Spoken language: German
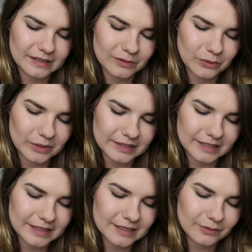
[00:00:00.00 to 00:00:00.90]
nur
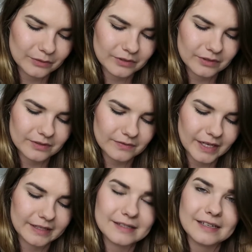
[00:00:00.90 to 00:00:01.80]
sind und sonst
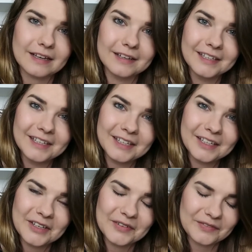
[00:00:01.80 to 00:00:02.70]
werden es ja
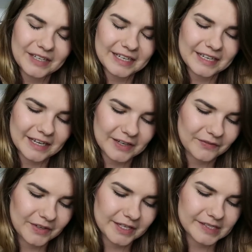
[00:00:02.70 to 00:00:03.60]
weniger
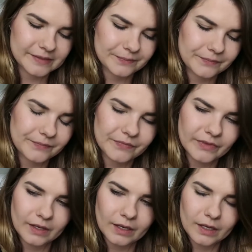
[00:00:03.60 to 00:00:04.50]
gewesen.
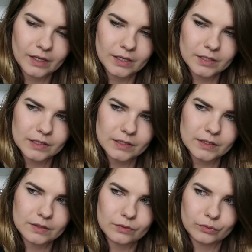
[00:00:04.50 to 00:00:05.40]

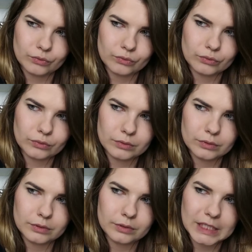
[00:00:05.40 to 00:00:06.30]
So,
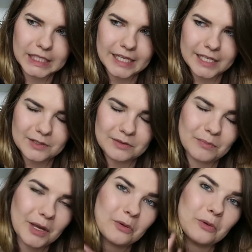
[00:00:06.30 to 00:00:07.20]
jetzt
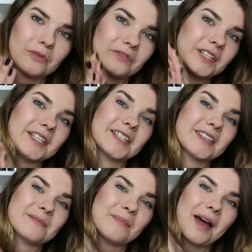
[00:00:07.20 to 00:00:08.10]
mal gucken, wie ich
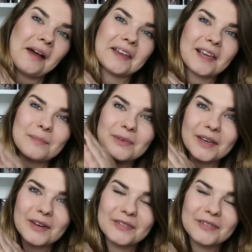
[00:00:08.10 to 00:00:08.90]
das mache. Ich habe hier